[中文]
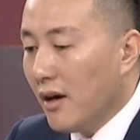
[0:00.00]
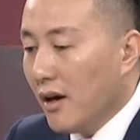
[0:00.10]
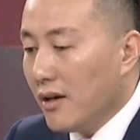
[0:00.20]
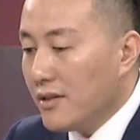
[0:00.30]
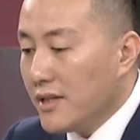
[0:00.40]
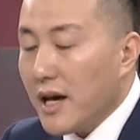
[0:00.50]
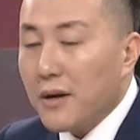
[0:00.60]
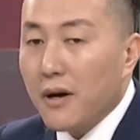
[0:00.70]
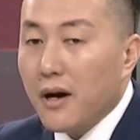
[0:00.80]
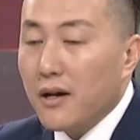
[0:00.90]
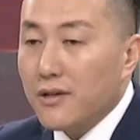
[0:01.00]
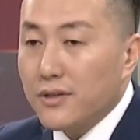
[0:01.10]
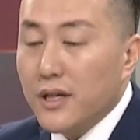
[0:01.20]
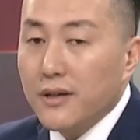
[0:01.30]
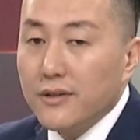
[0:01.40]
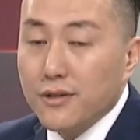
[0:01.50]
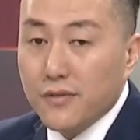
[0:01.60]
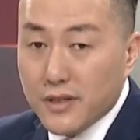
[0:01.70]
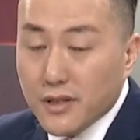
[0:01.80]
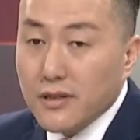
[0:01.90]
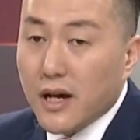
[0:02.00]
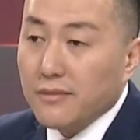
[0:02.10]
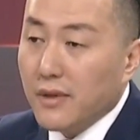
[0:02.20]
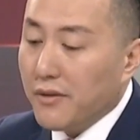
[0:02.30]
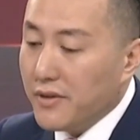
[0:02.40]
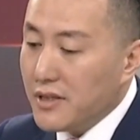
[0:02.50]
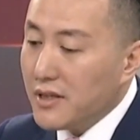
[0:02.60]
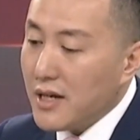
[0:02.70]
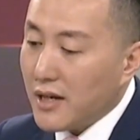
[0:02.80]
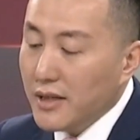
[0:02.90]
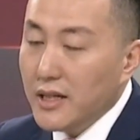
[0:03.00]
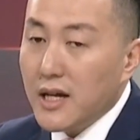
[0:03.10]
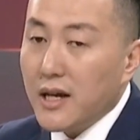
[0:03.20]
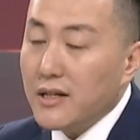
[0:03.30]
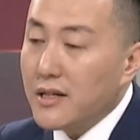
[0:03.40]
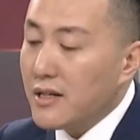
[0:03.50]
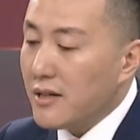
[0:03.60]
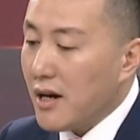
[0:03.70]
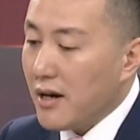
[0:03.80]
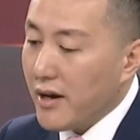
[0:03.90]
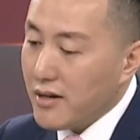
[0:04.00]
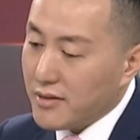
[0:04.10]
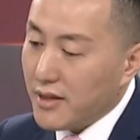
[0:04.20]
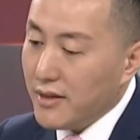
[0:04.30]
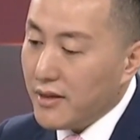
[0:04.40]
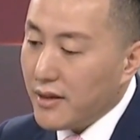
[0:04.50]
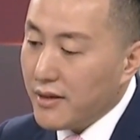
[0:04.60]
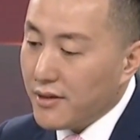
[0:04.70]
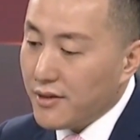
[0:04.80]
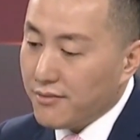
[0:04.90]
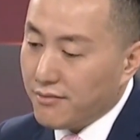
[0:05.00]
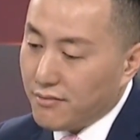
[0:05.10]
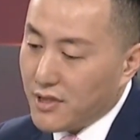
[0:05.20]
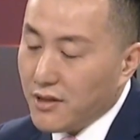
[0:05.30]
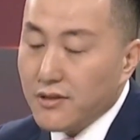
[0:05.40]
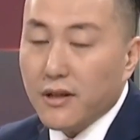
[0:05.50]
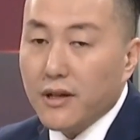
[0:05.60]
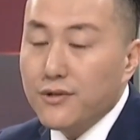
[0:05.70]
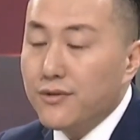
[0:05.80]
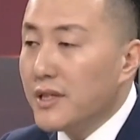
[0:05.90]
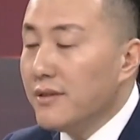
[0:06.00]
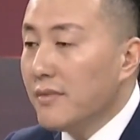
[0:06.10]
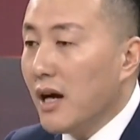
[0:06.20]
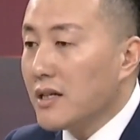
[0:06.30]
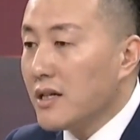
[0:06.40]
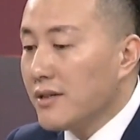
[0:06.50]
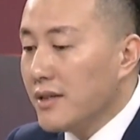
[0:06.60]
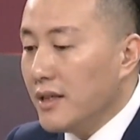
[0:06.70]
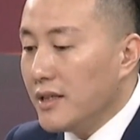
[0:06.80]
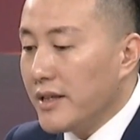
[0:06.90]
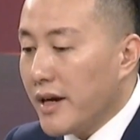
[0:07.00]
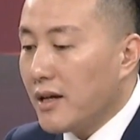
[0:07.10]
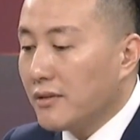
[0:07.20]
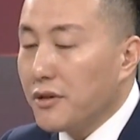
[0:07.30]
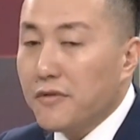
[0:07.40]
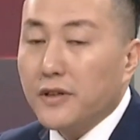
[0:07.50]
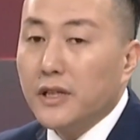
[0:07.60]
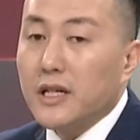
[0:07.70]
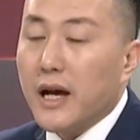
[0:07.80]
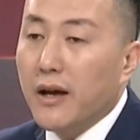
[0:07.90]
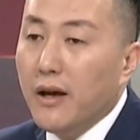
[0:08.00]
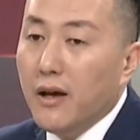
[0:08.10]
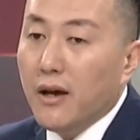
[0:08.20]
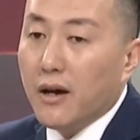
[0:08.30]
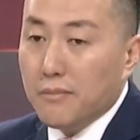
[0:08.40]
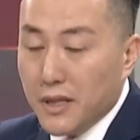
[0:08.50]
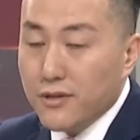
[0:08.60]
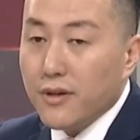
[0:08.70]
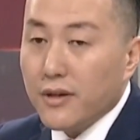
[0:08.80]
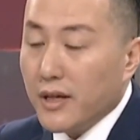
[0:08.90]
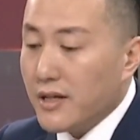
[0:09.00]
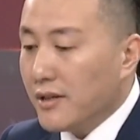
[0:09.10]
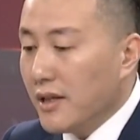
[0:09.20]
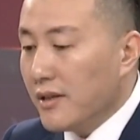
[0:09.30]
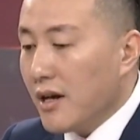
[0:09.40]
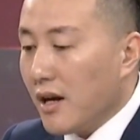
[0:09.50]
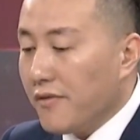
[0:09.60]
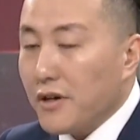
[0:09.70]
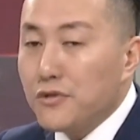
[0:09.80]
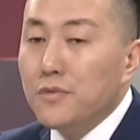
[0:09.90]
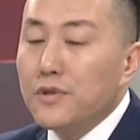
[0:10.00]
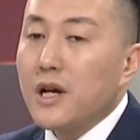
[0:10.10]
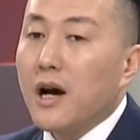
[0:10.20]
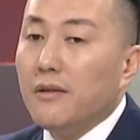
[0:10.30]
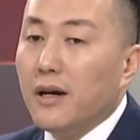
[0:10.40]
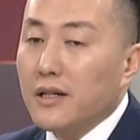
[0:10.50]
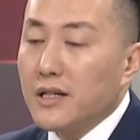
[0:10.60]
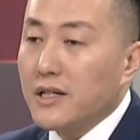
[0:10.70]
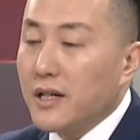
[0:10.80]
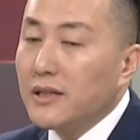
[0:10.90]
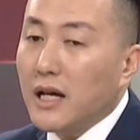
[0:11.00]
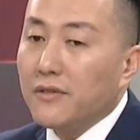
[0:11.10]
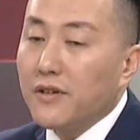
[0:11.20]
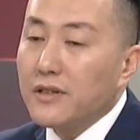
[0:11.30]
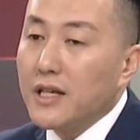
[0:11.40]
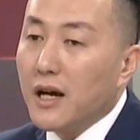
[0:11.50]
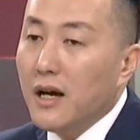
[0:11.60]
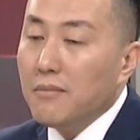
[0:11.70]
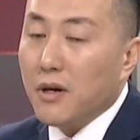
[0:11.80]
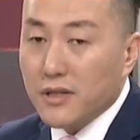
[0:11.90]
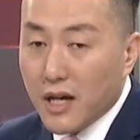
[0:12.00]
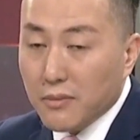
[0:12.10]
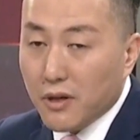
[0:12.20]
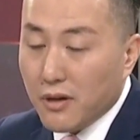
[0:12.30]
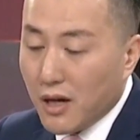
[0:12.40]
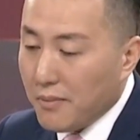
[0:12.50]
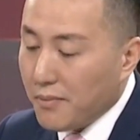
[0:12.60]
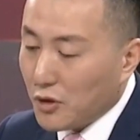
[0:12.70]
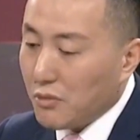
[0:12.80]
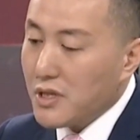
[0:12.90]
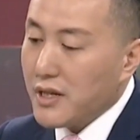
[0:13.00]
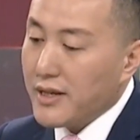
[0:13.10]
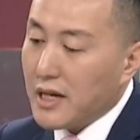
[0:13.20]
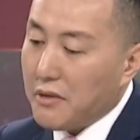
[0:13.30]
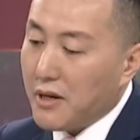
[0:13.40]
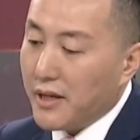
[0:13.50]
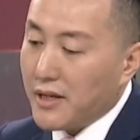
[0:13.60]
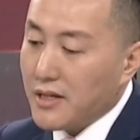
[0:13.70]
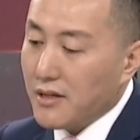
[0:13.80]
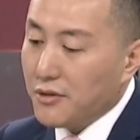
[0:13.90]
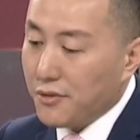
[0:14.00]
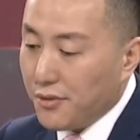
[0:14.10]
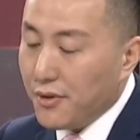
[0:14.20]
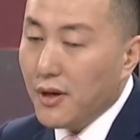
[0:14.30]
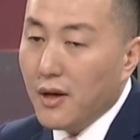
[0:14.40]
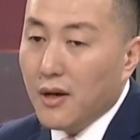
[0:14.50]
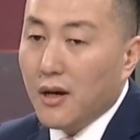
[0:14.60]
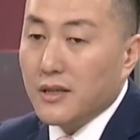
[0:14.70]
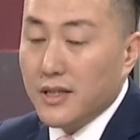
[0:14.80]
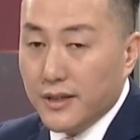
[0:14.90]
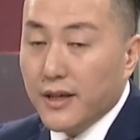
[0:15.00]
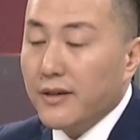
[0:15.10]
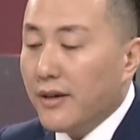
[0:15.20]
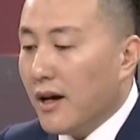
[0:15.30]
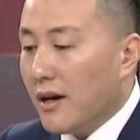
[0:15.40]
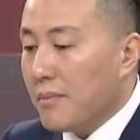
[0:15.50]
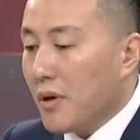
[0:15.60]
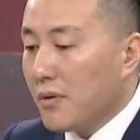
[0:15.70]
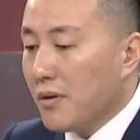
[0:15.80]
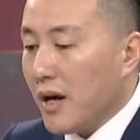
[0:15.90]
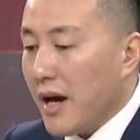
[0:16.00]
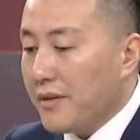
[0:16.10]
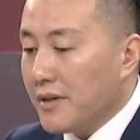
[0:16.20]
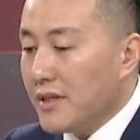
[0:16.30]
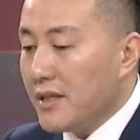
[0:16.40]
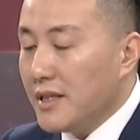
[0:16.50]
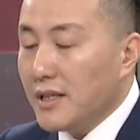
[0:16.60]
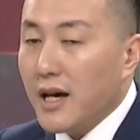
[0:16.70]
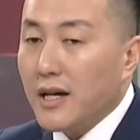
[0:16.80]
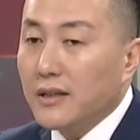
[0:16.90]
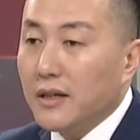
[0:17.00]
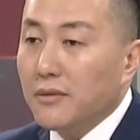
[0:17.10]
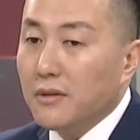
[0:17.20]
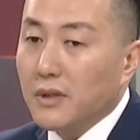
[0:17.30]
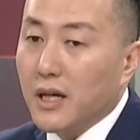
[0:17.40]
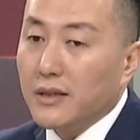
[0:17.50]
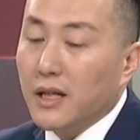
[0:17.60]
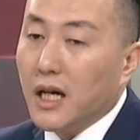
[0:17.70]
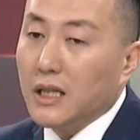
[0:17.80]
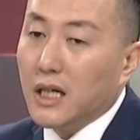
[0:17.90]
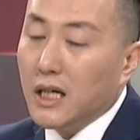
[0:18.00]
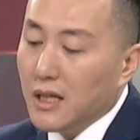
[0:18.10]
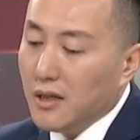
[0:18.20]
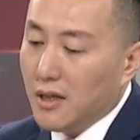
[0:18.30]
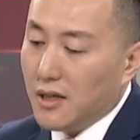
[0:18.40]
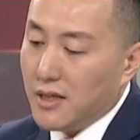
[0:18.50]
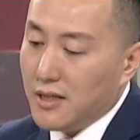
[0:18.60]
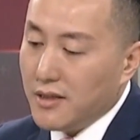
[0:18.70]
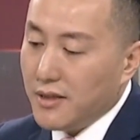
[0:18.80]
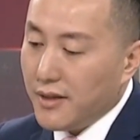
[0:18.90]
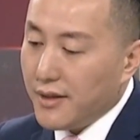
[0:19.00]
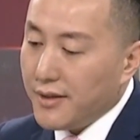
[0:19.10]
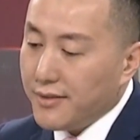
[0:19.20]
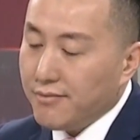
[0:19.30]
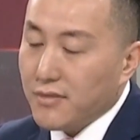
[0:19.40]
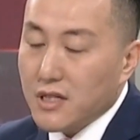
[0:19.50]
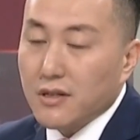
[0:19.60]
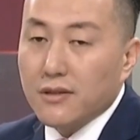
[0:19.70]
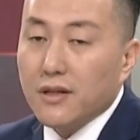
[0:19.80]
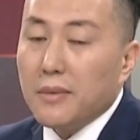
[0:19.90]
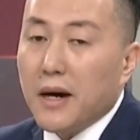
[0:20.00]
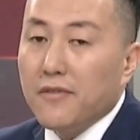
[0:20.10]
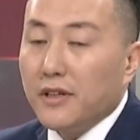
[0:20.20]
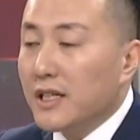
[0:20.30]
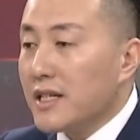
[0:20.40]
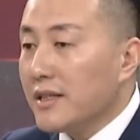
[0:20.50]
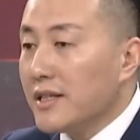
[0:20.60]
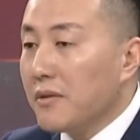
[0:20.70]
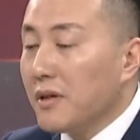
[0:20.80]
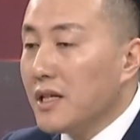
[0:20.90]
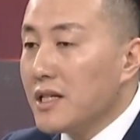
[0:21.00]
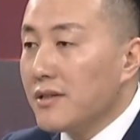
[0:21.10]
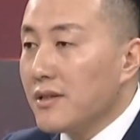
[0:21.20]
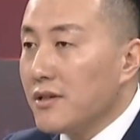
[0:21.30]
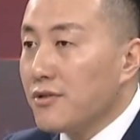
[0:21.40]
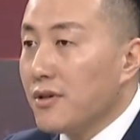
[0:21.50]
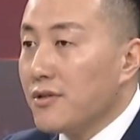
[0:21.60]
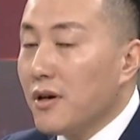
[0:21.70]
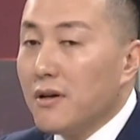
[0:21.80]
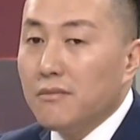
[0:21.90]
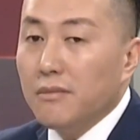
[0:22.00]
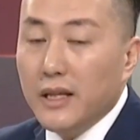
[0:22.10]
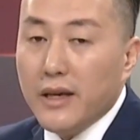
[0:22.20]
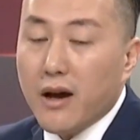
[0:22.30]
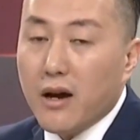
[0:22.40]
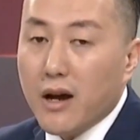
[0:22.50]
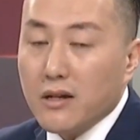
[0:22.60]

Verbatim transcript: 有几大块，首先就是稳增长啊，稳增长依然是二零二三年的一个政策的一个重心啊，这是其一。其二，对于房地产。很明确，也是定调了，房住不炒啊，这是一个大的方向，保项目啊，同时来讲的话也是对于呃企业啊，包括还有一些其他的我们看到的呃一些政策吧，房地产相关的政策，所以说明年二零二